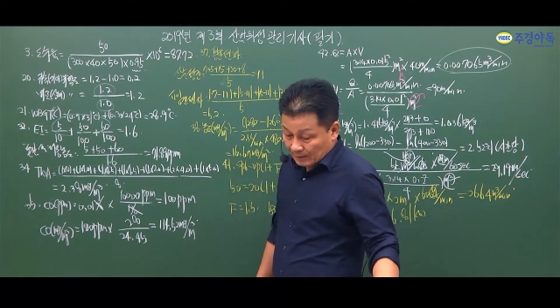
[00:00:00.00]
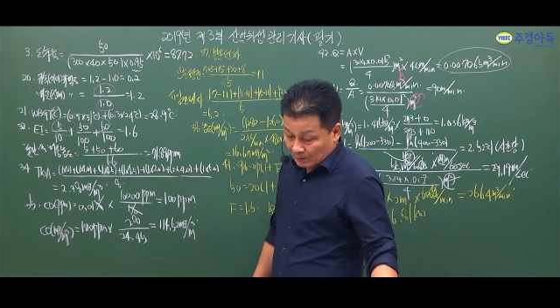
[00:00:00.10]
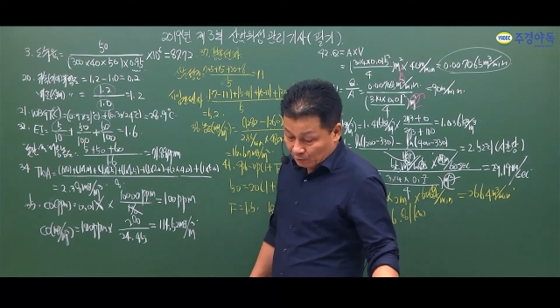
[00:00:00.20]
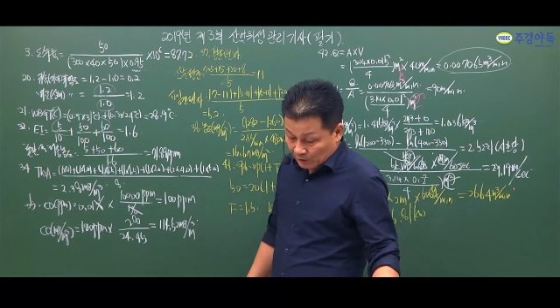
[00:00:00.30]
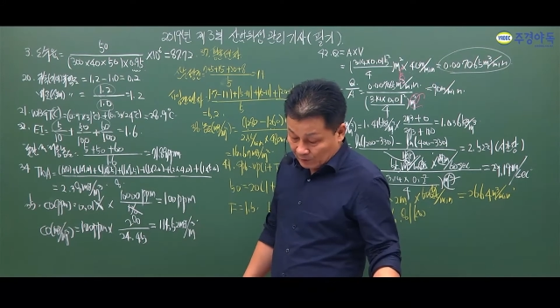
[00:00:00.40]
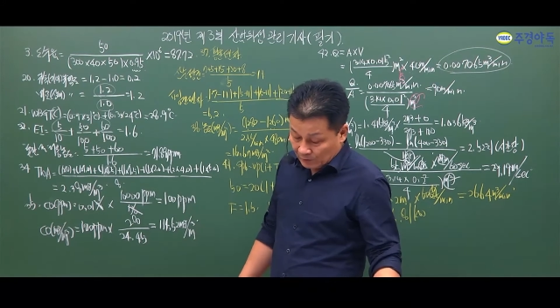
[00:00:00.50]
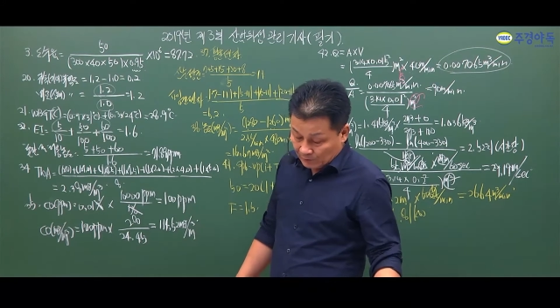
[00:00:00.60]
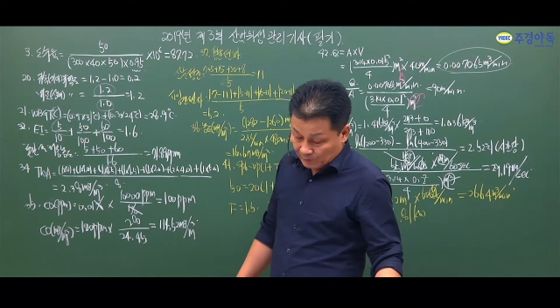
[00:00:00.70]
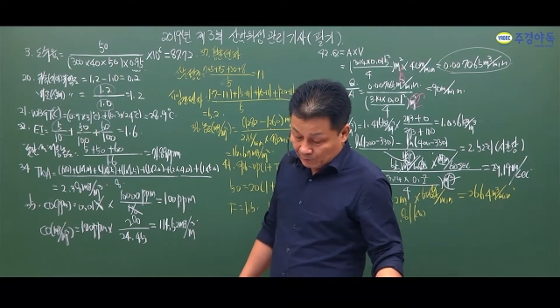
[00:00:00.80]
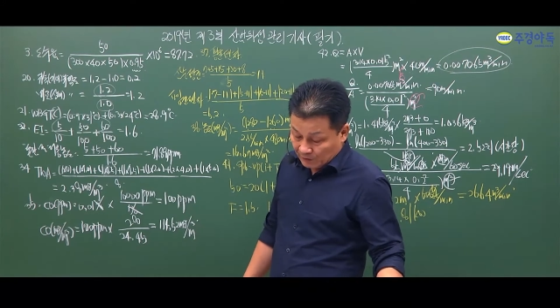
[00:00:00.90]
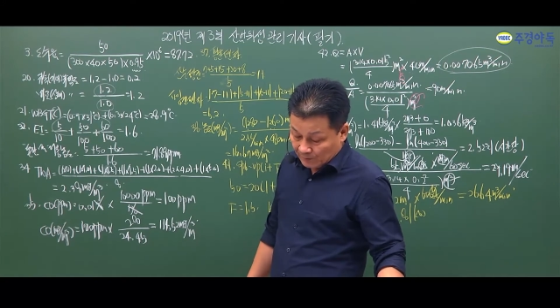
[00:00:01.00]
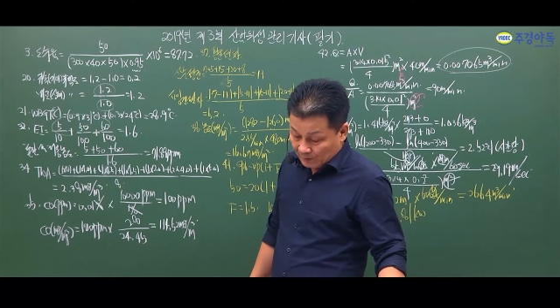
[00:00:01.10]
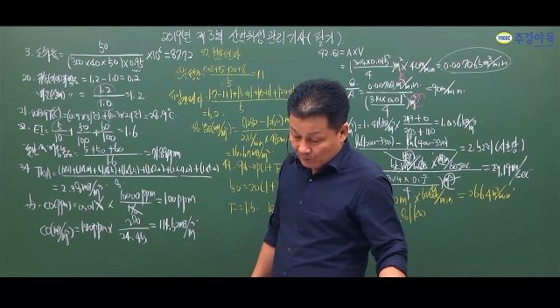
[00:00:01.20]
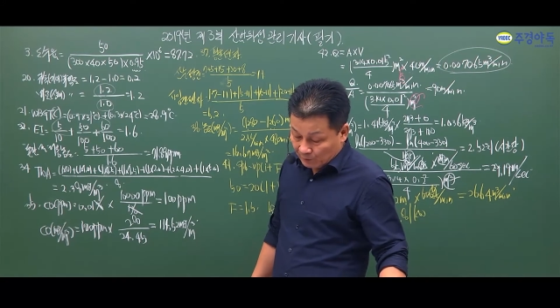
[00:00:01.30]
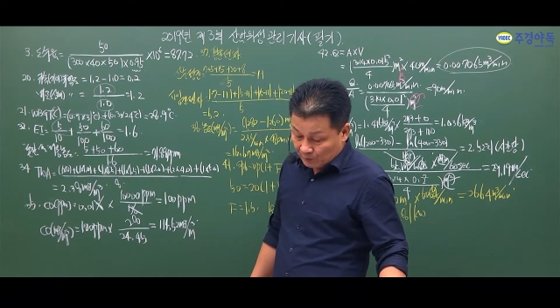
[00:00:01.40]
그래서 우리 그 풀이
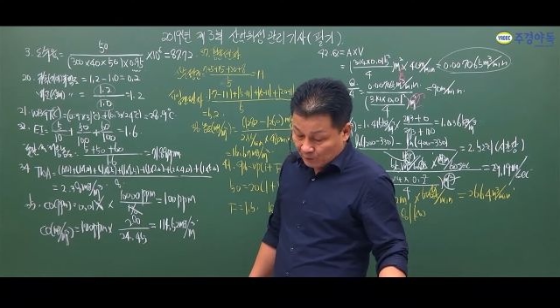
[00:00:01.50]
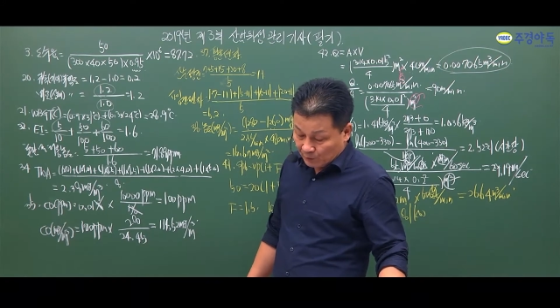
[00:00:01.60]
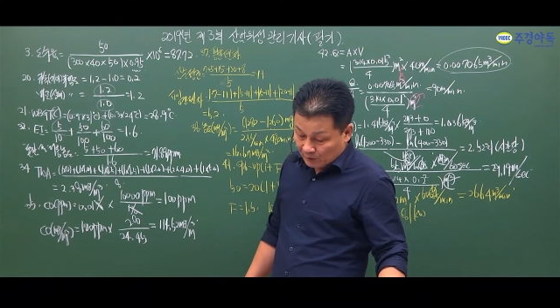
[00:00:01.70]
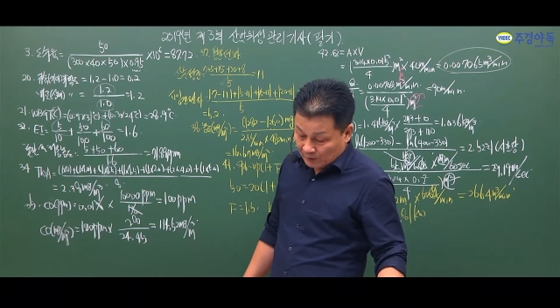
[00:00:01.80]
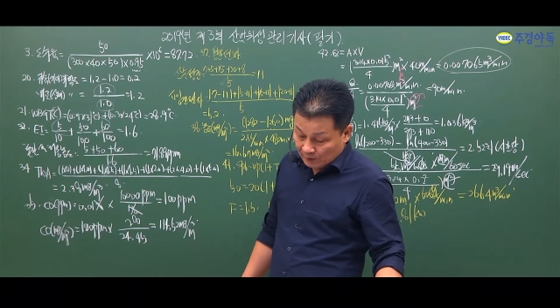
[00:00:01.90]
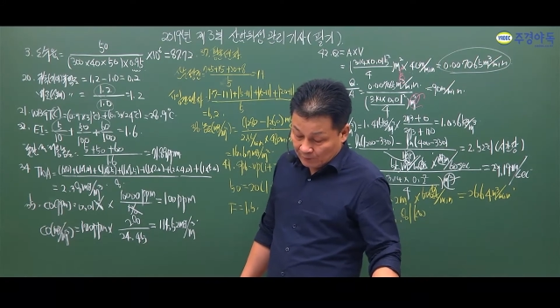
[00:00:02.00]
방법을 교재에다